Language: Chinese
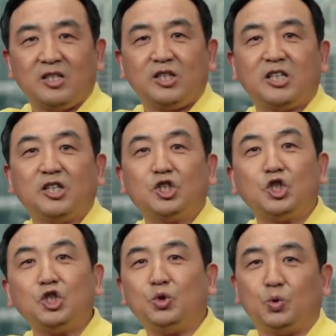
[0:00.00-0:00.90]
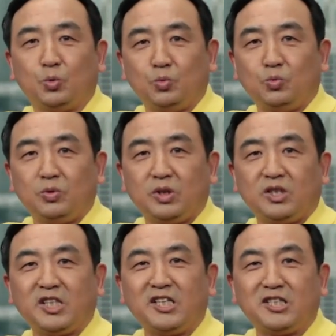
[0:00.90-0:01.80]
这个制度，
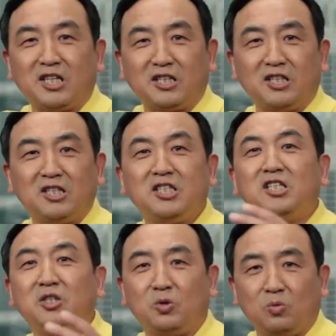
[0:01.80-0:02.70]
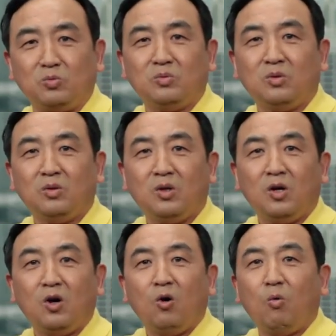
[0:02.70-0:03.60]
这整个系统，
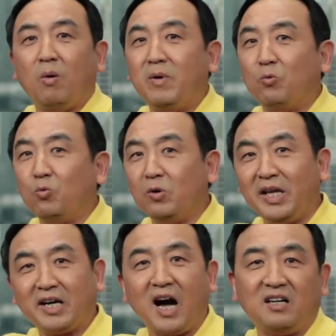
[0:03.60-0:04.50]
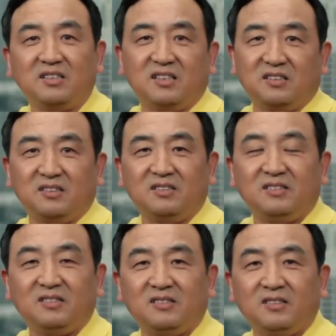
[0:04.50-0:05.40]
我们无力抗争。
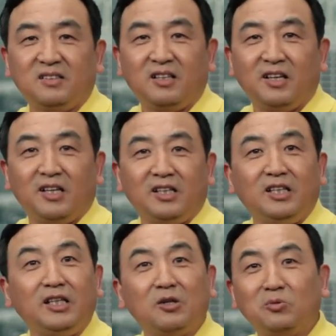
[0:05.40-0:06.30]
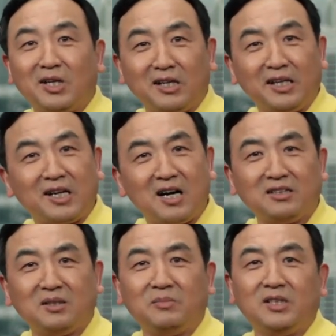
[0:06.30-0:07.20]
你有能力
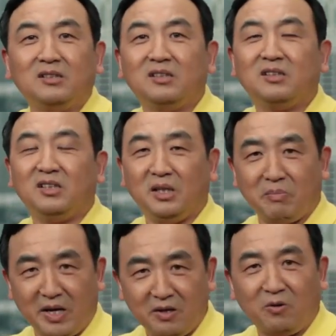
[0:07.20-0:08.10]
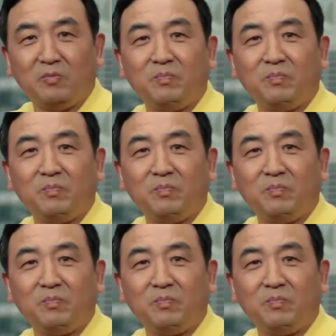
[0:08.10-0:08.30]
抗争吗？你没有。